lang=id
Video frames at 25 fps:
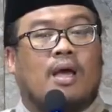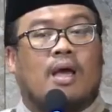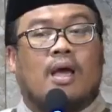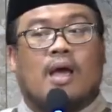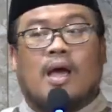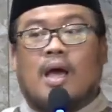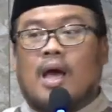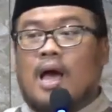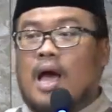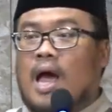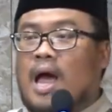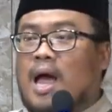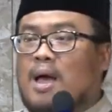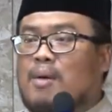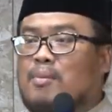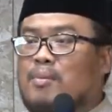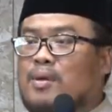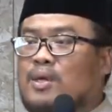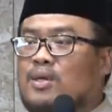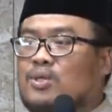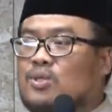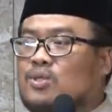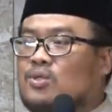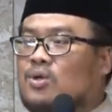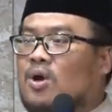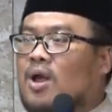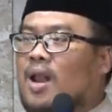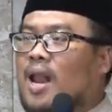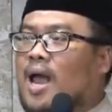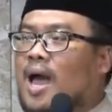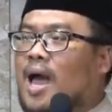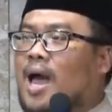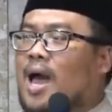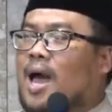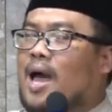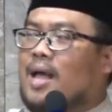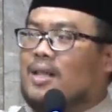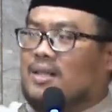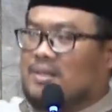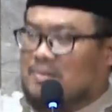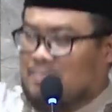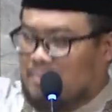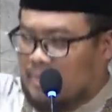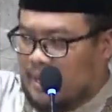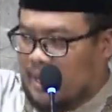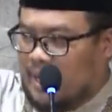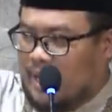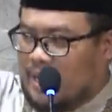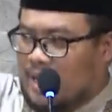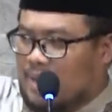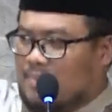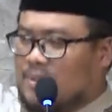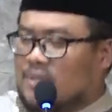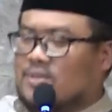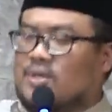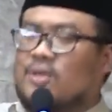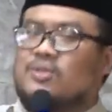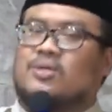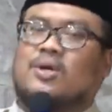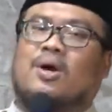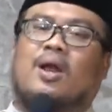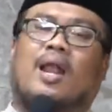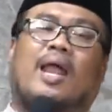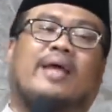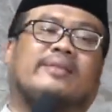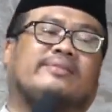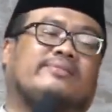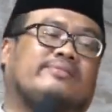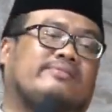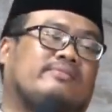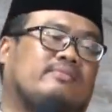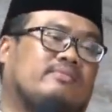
Kami sholat, mereka bisa sholat.